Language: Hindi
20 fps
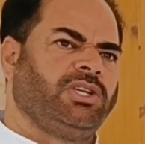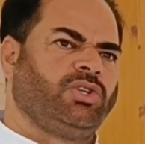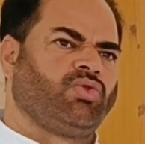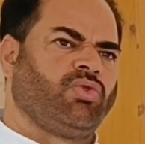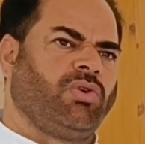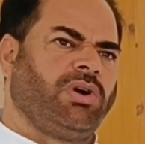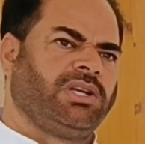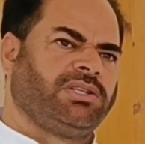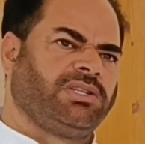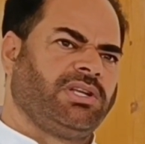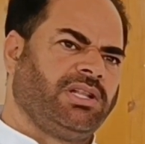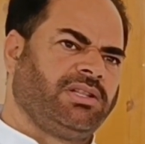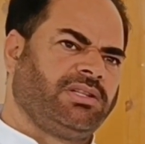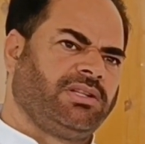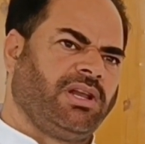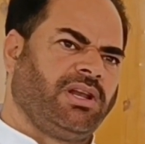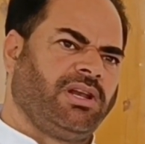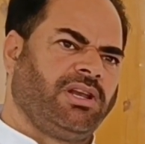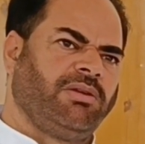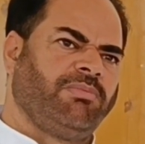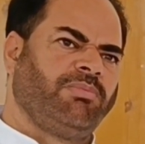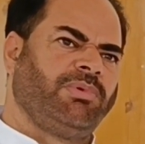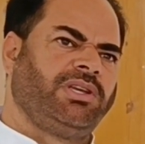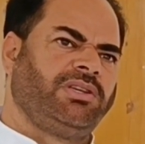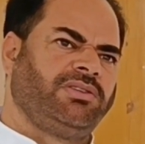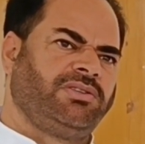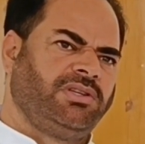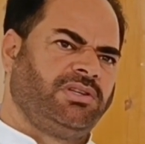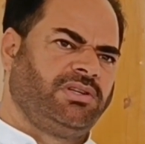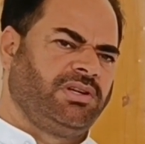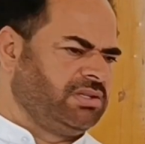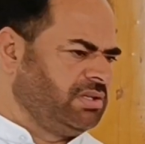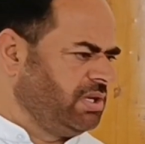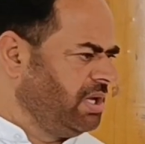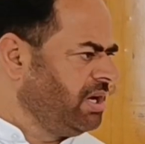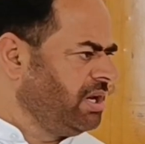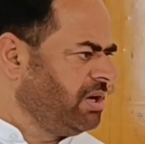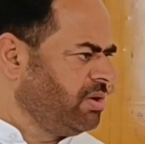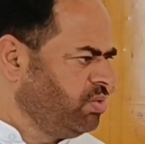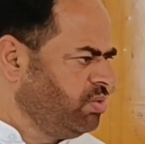देश को आज़ाद करने में इसी का
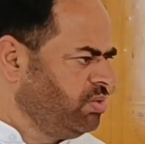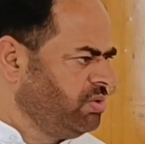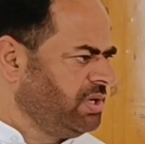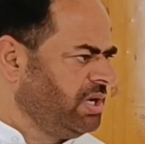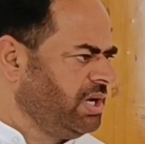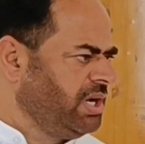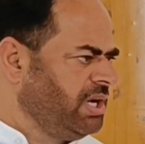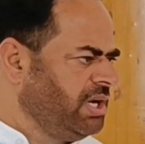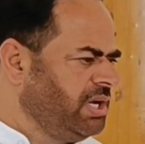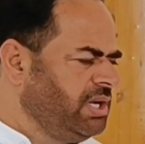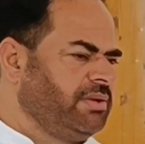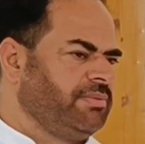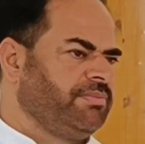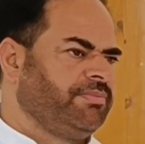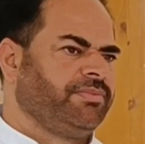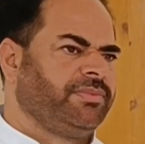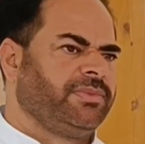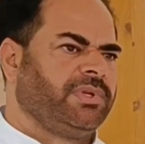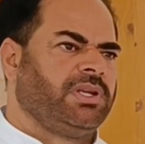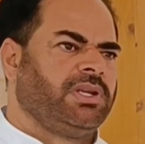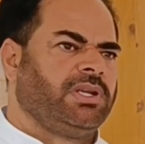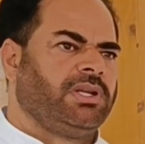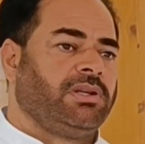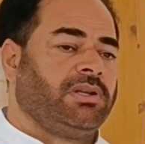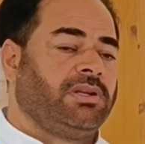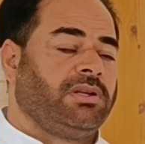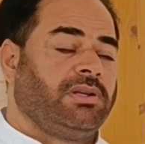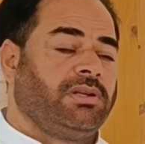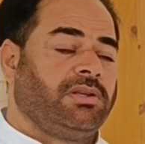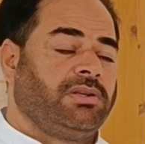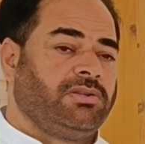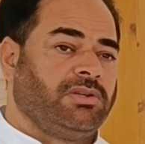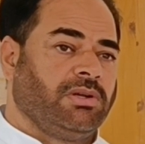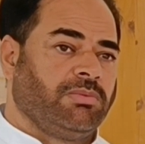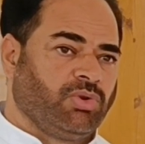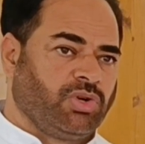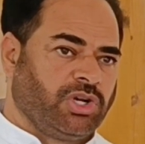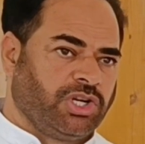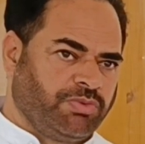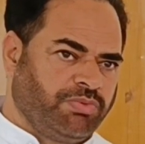सारा रोल रहा है
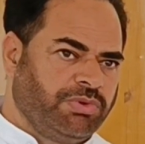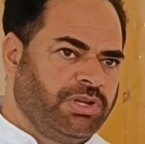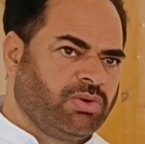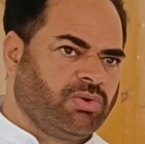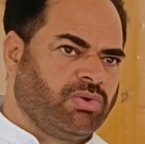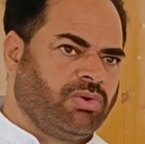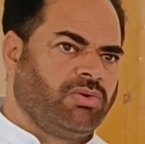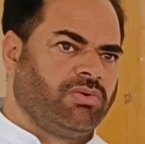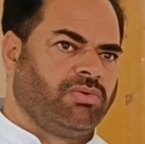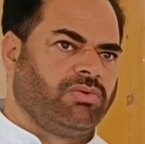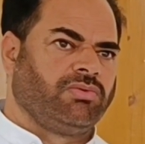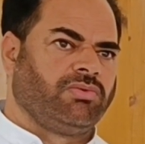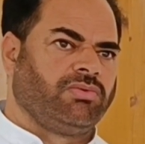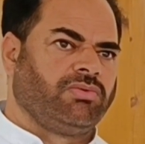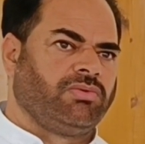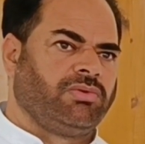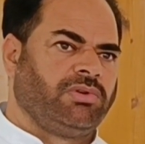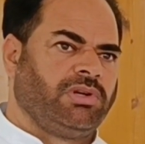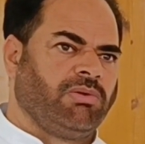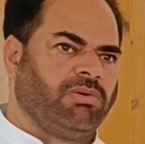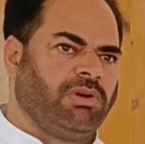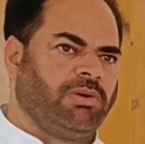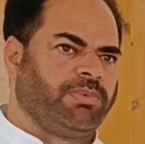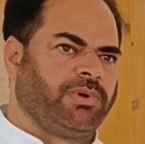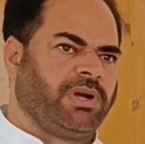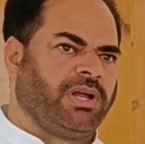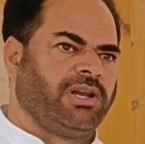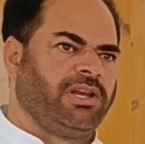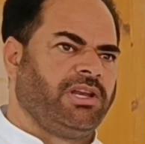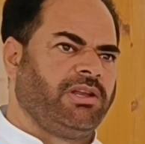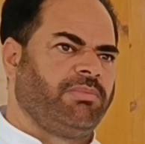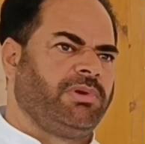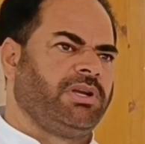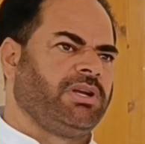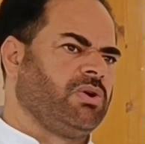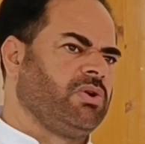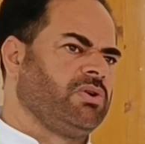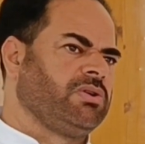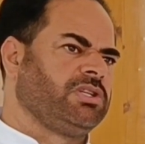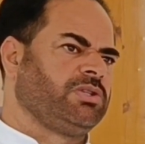जम्मू कश्मीर को डेवलप करने
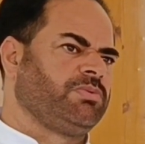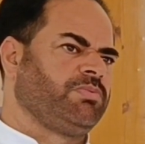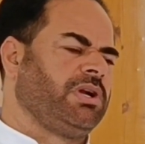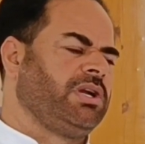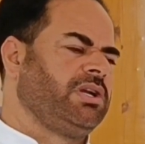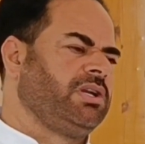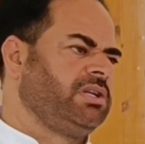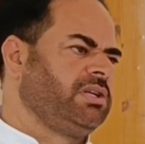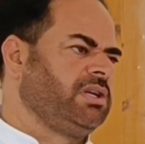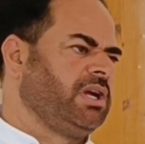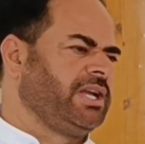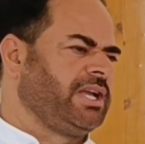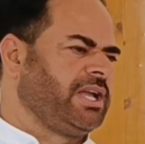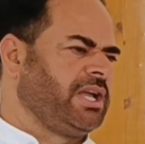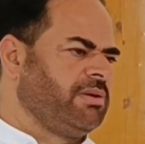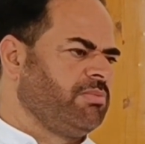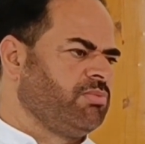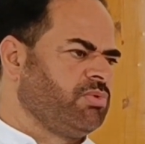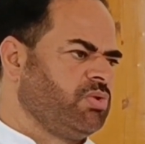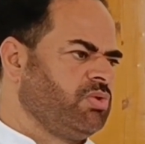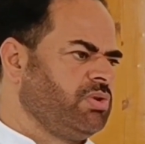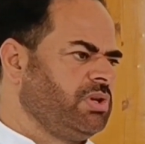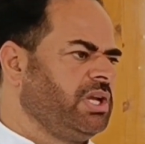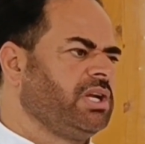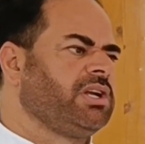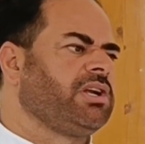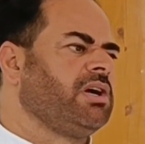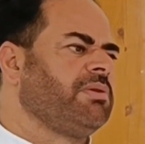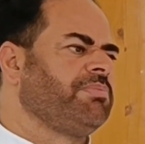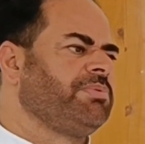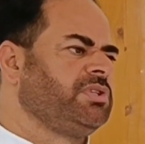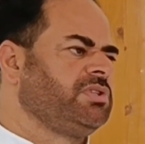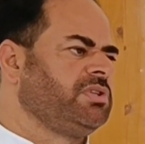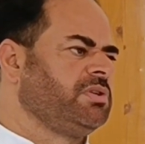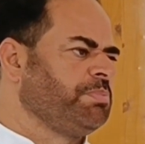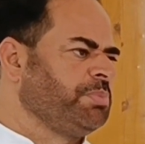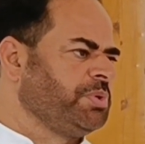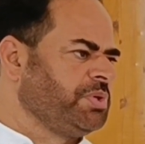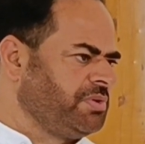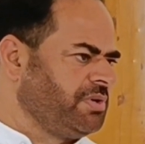में कांग्रेस पार्टी का एक अहम रोल है काफ़ी
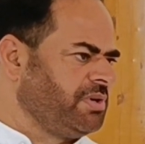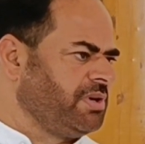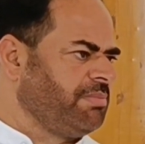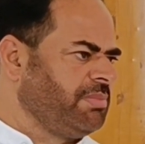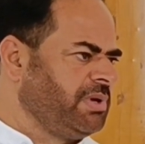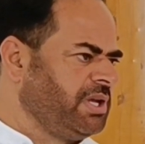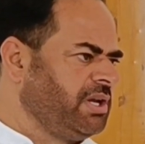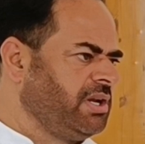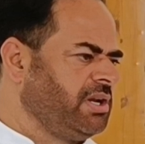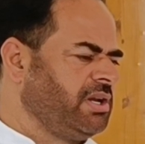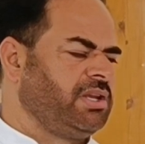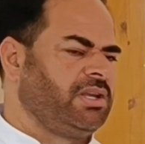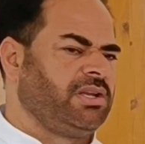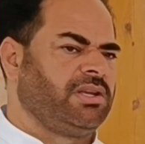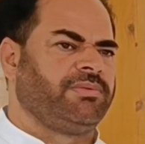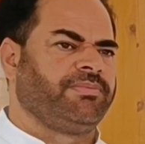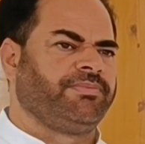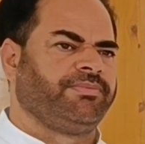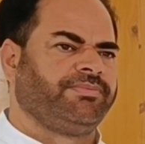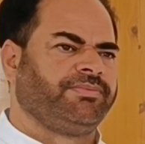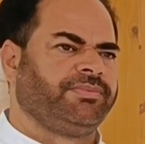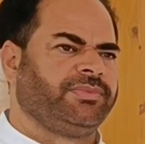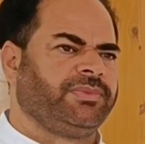चीफ मिनिस्टर हमारे रहे हैं